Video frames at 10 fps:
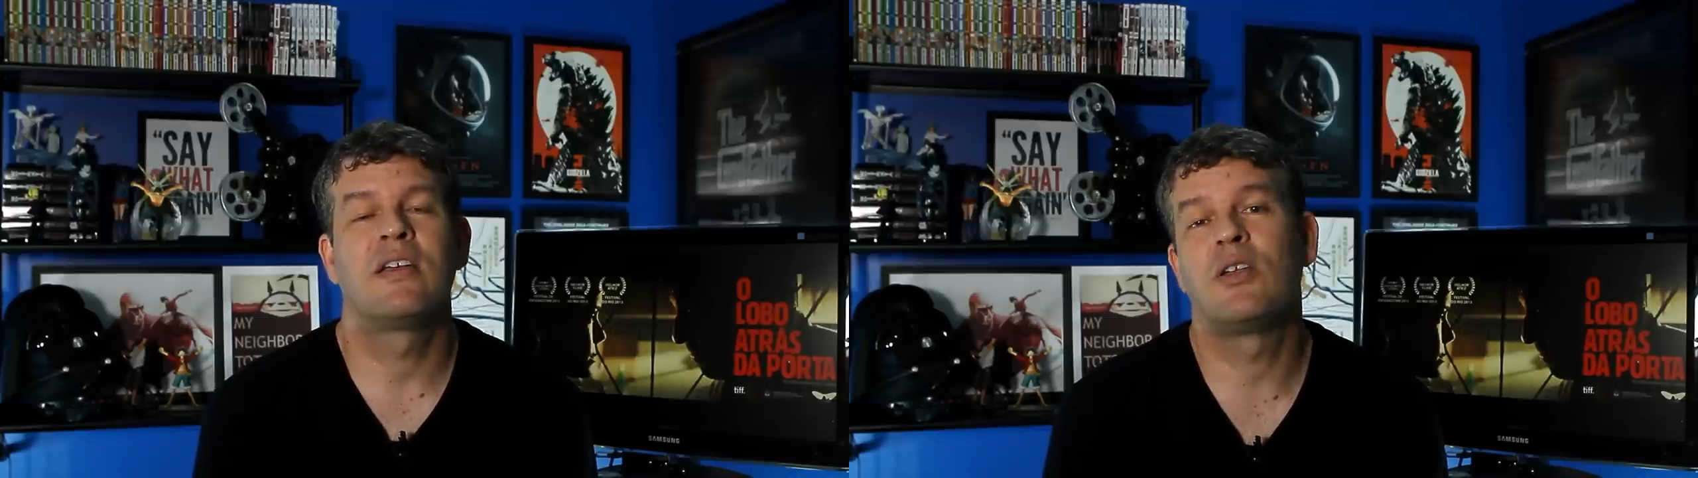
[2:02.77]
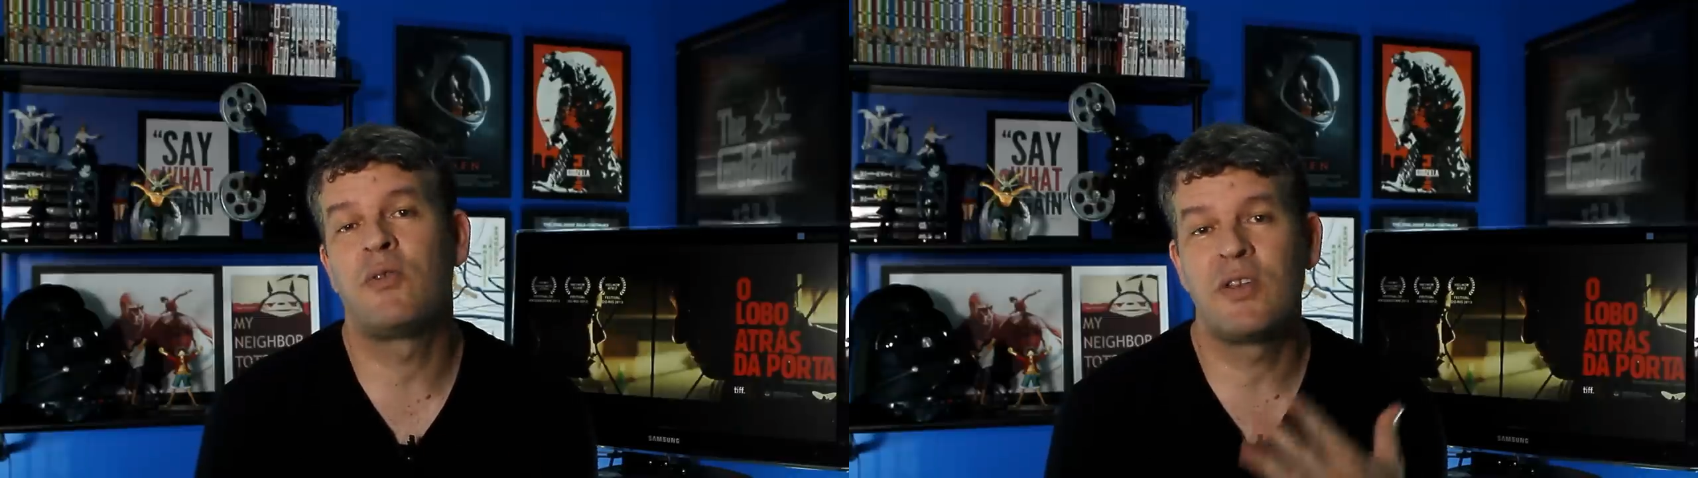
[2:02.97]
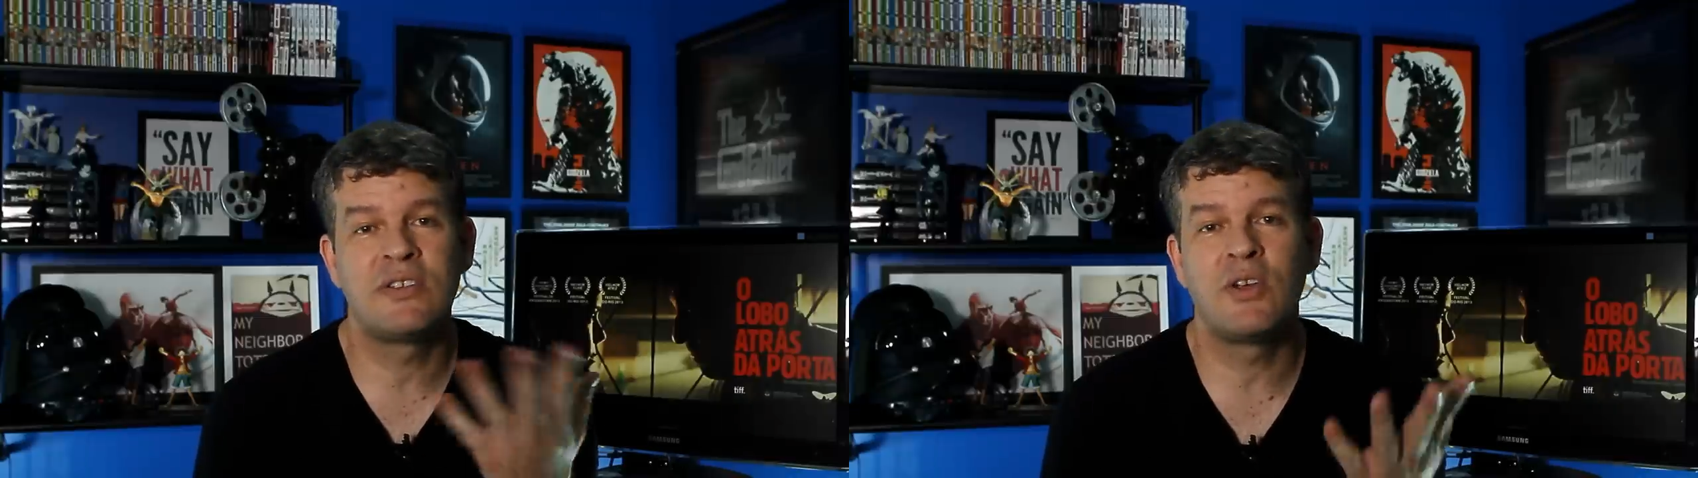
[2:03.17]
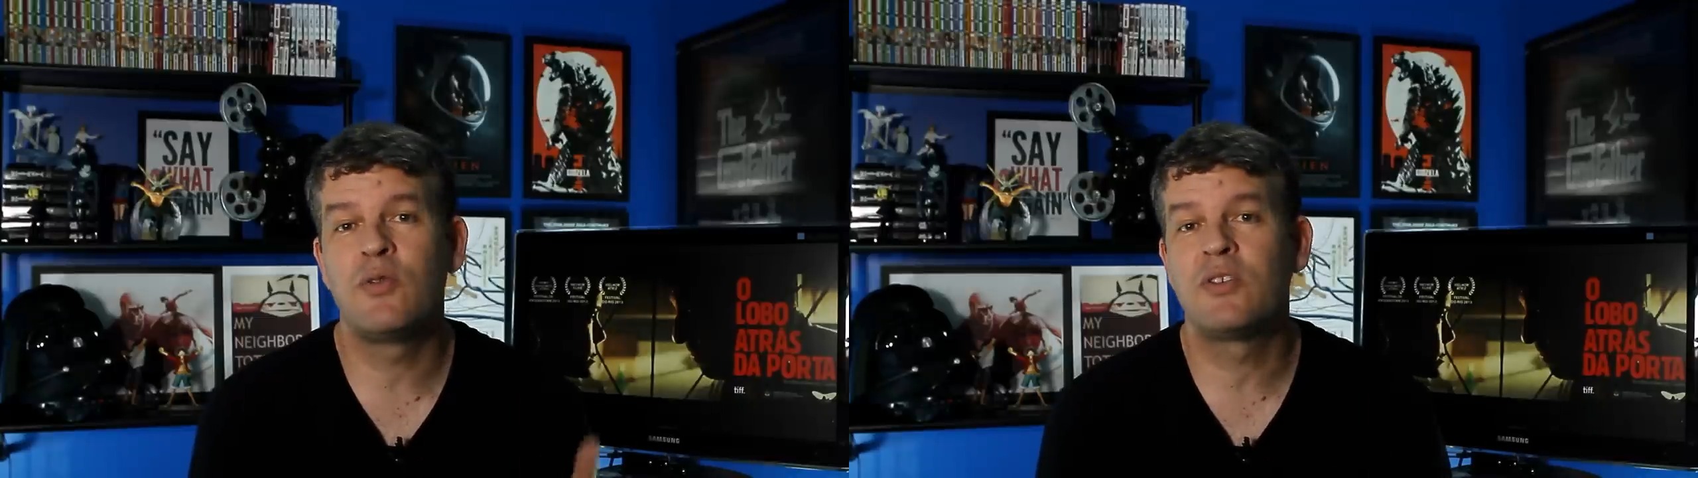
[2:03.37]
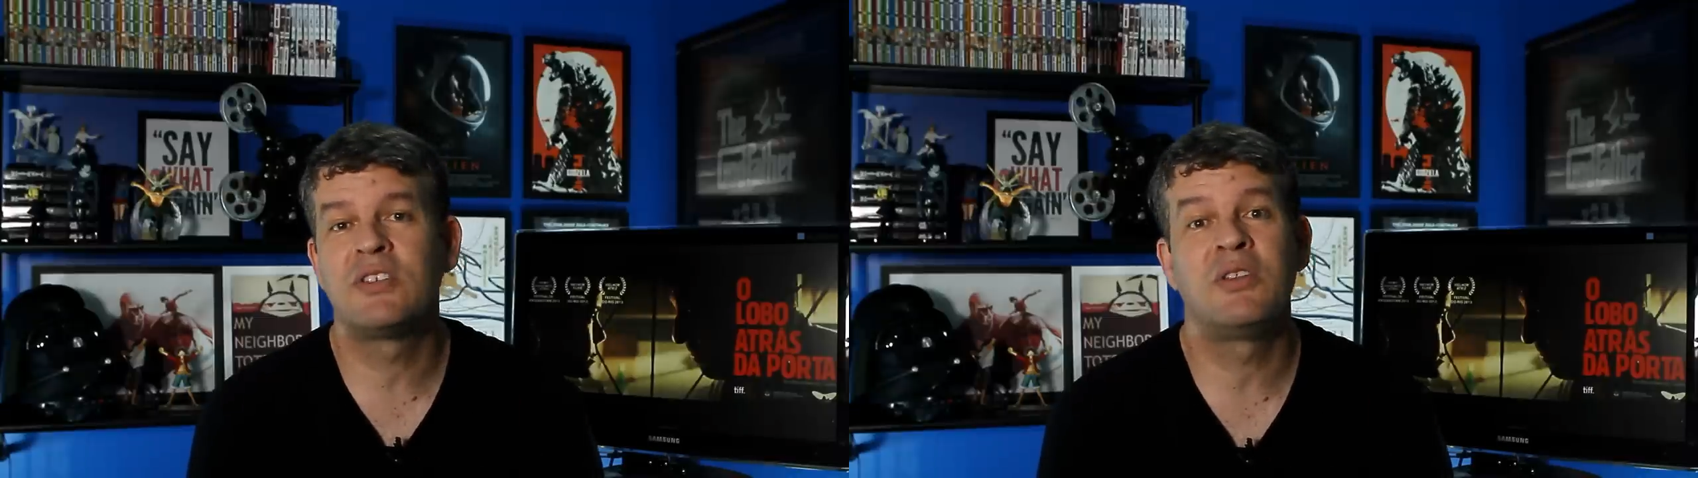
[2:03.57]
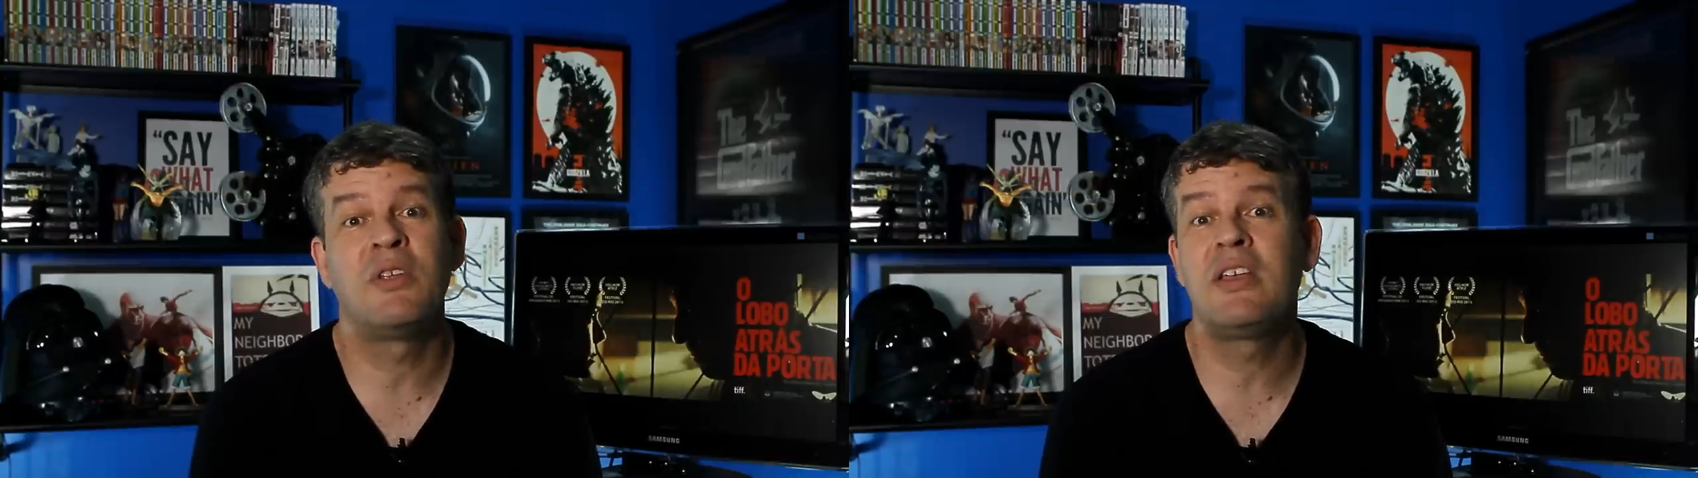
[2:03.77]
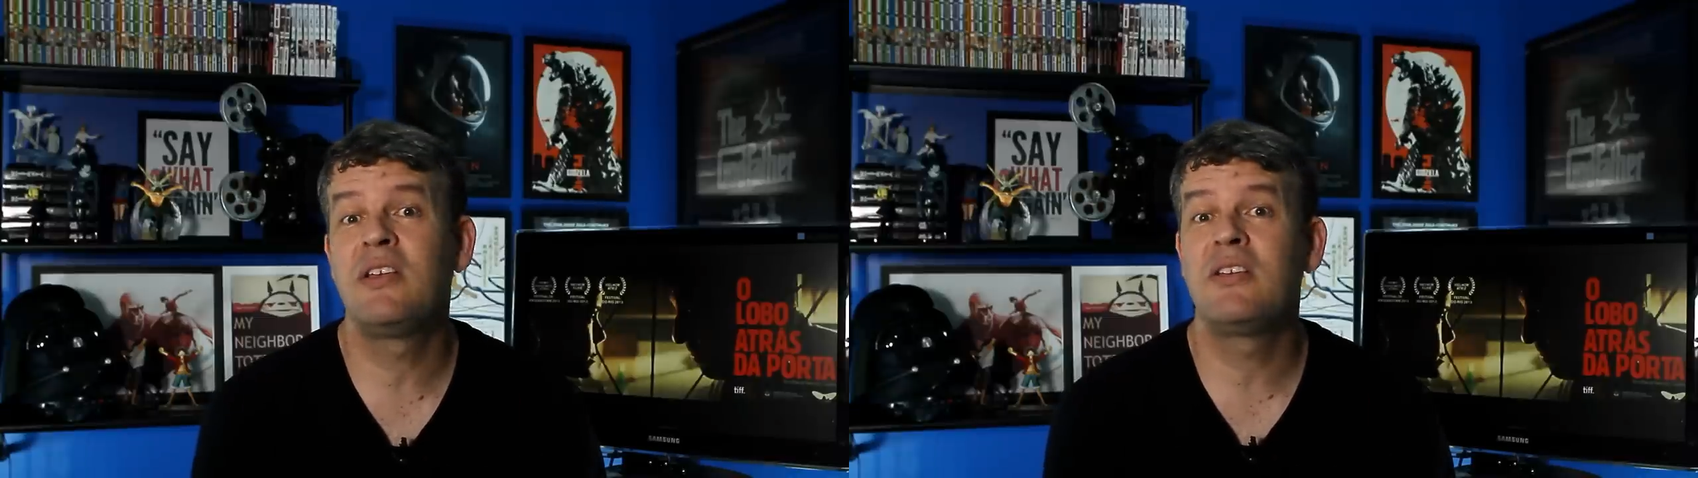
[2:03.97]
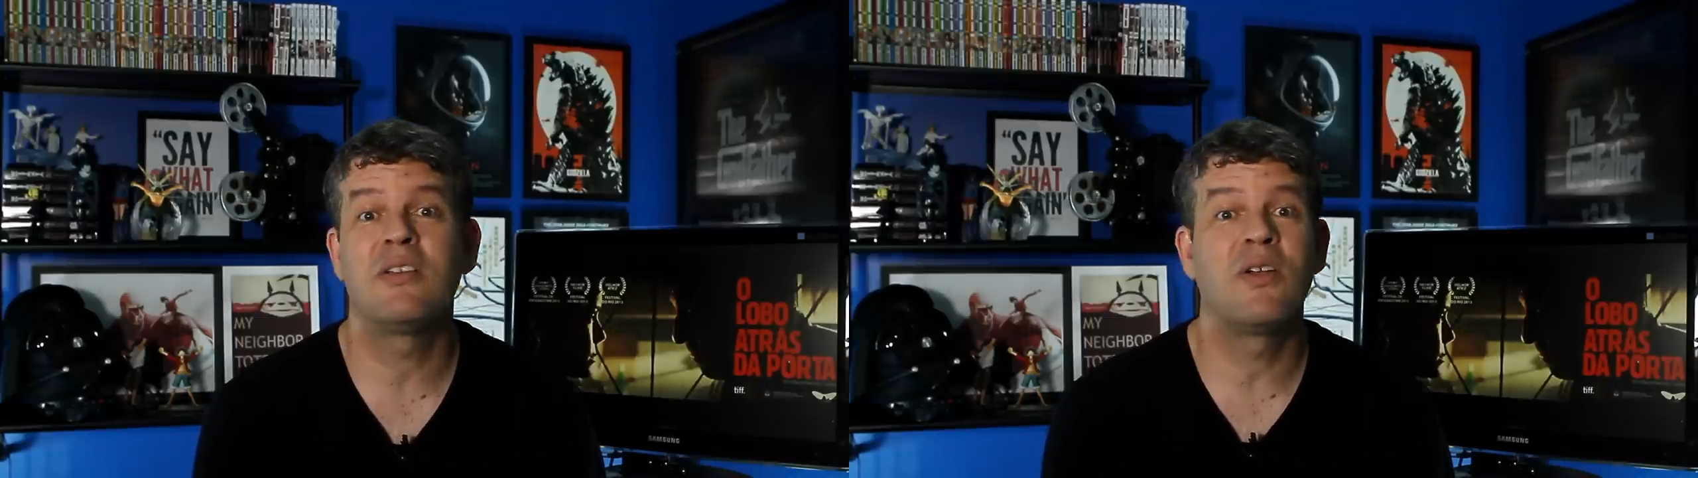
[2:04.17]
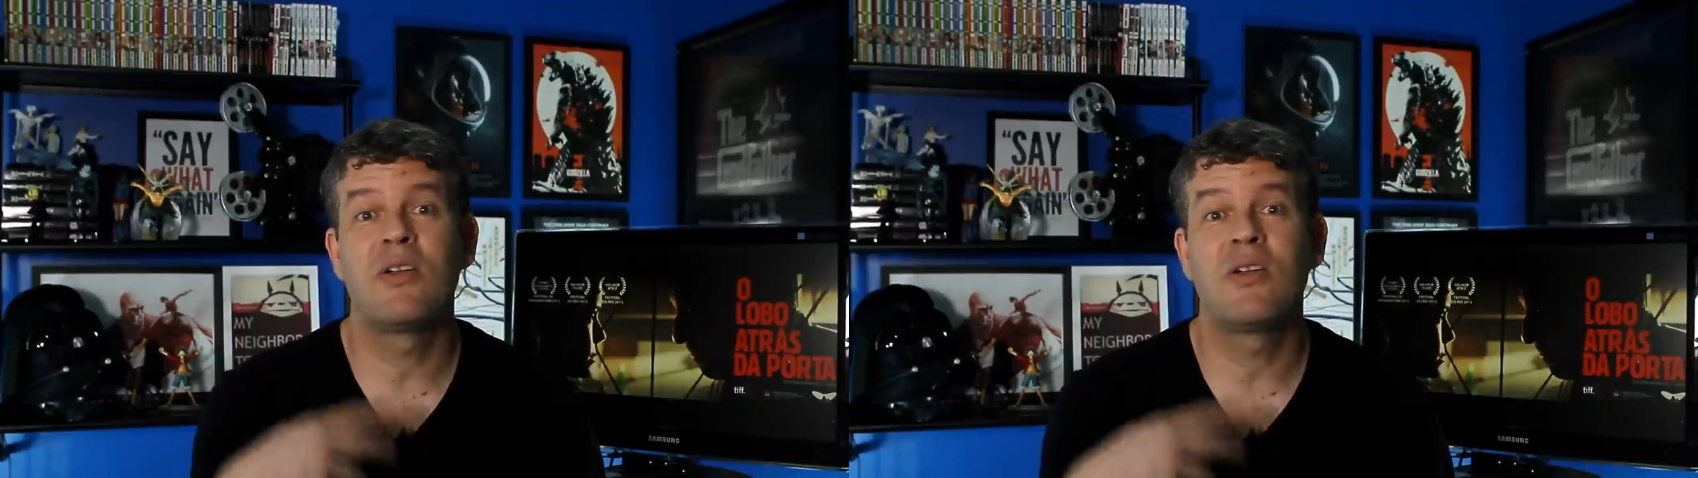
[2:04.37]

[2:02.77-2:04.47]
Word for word: que talvez eu e você nem